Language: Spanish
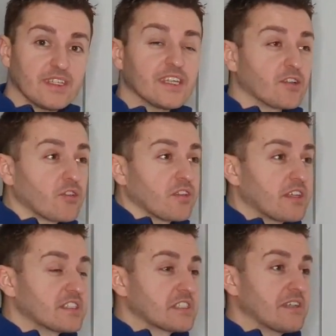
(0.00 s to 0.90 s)
Y
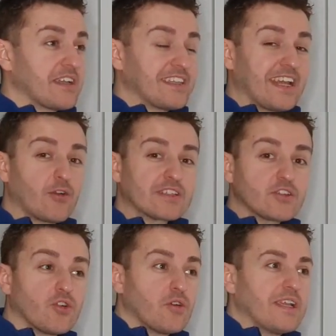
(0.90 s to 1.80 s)
entonces ya lo
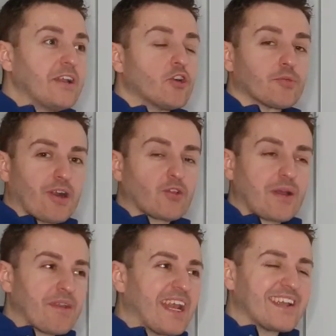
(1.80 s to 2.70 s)
has incorporado
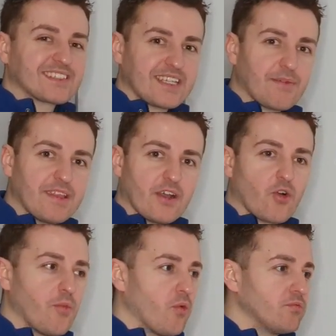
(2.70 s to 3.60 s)
también a esta vida
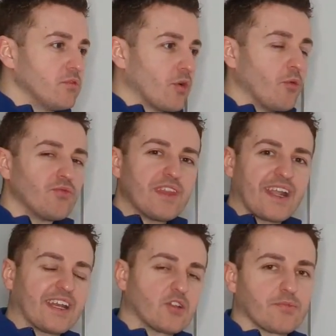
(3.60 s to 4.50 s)
como un, como un
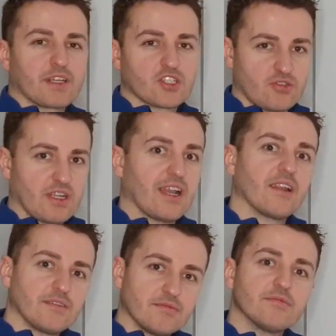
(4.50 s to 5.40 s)
decreto
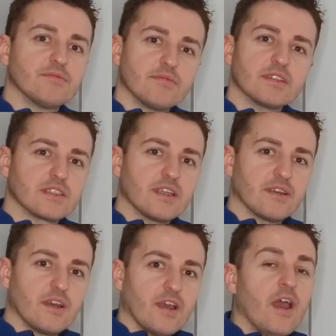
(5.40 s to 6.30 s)
personal. ¿Sí?